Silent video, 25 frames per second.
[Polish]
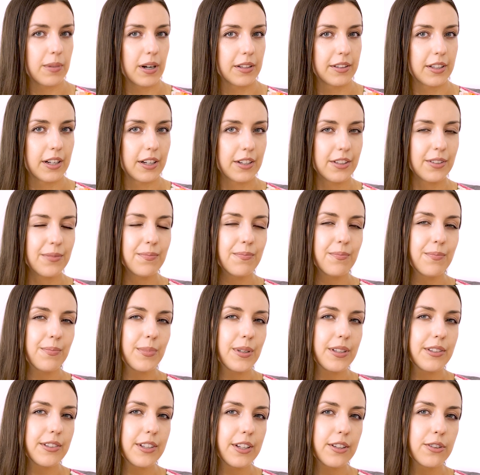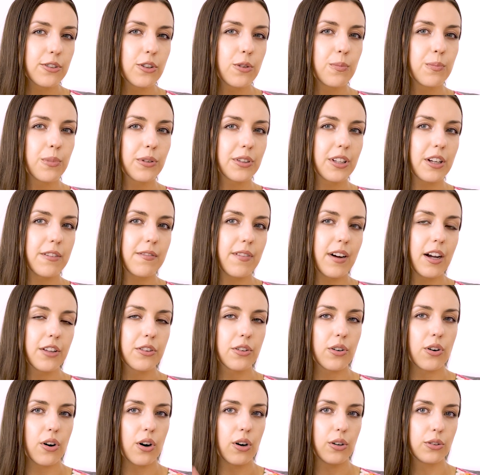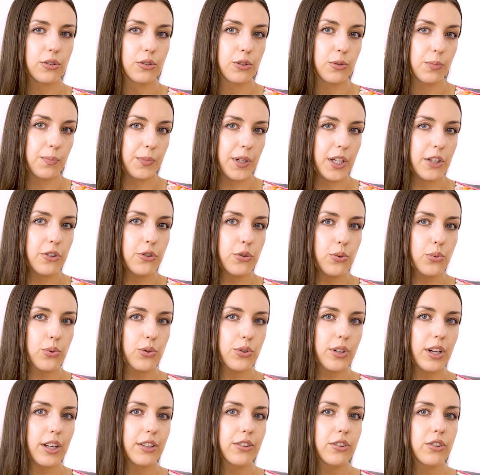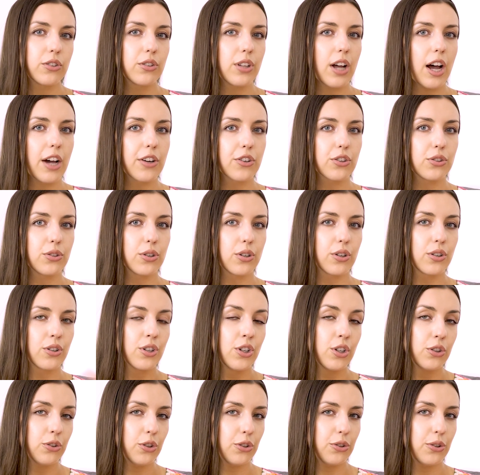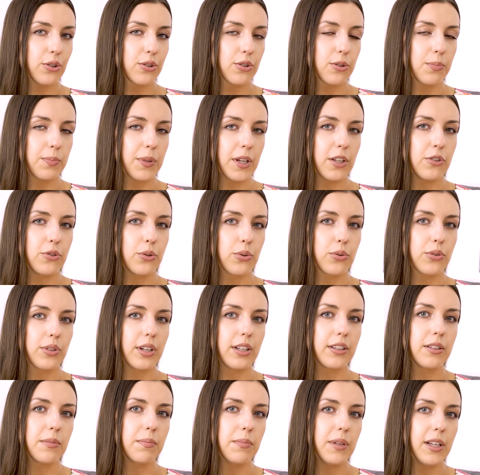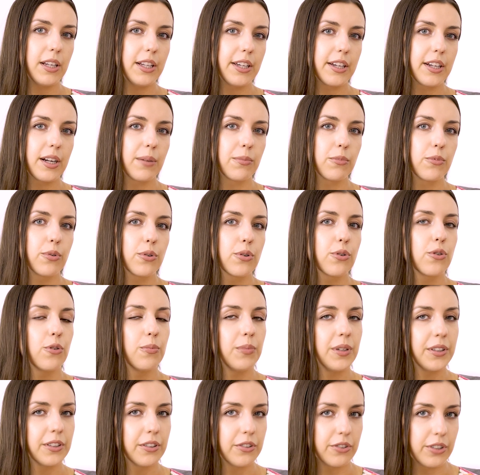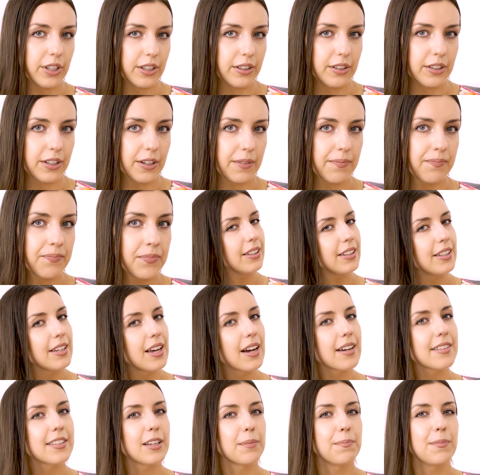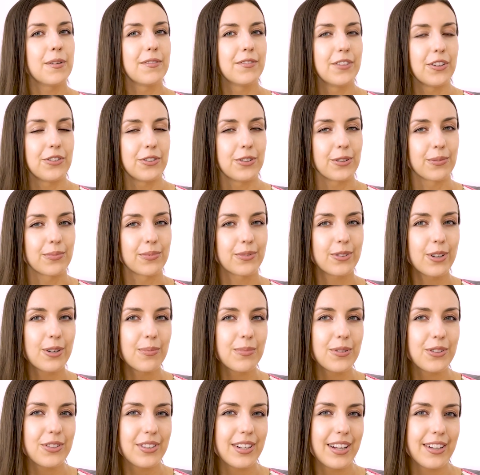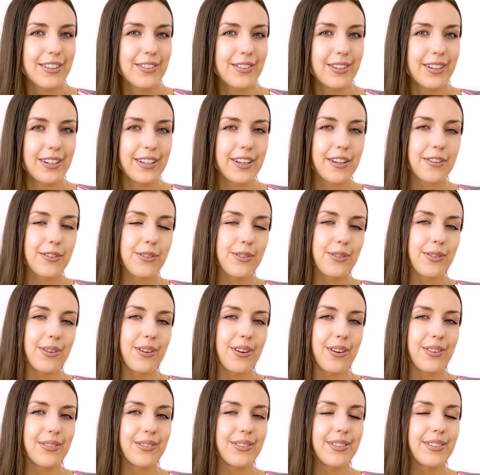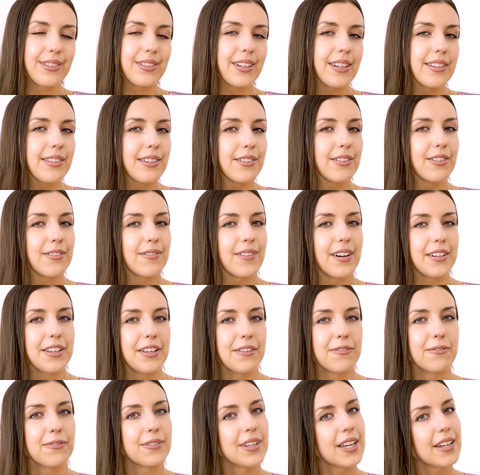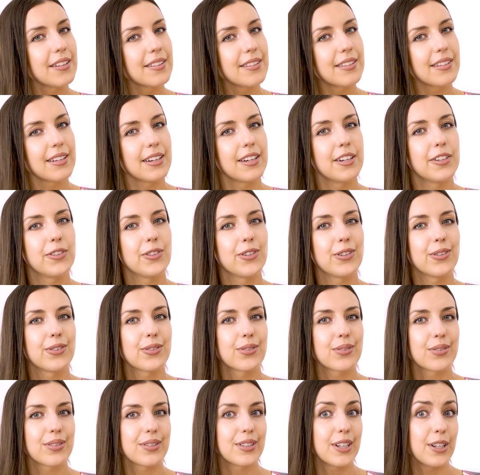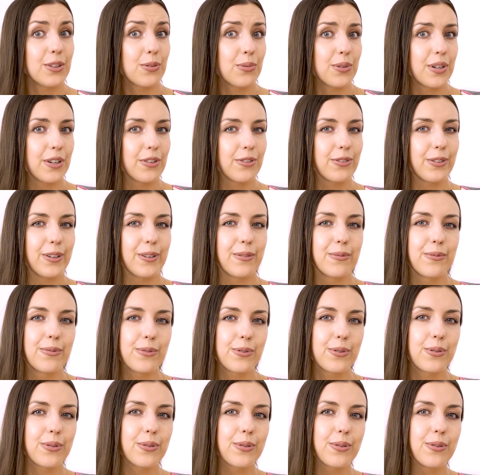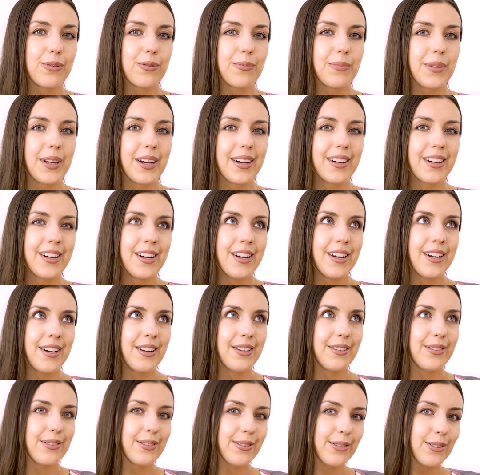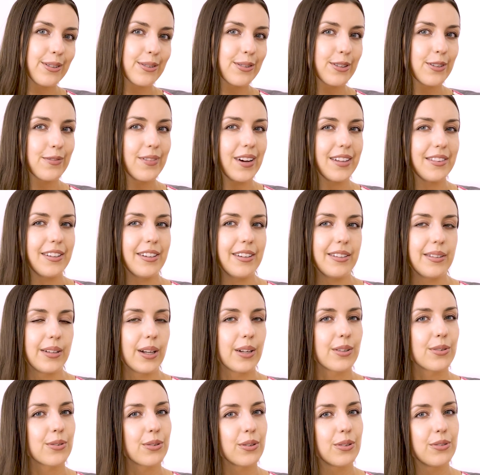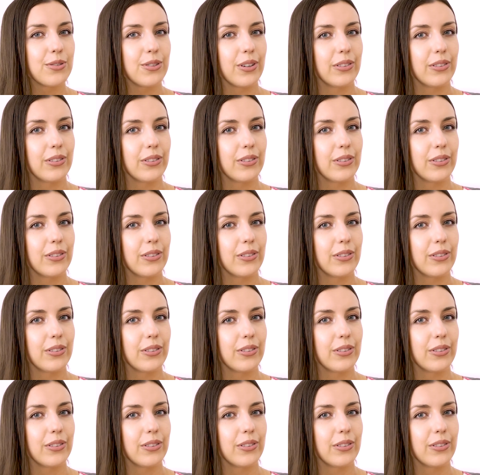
badań pacjentom podawano od 500 aż do 1500 mg kurkuminy dziennie. I jak zapewne się domyślacie, jest to zdecydowanie więcej niż znajduje się w kurkumie stosowanej na co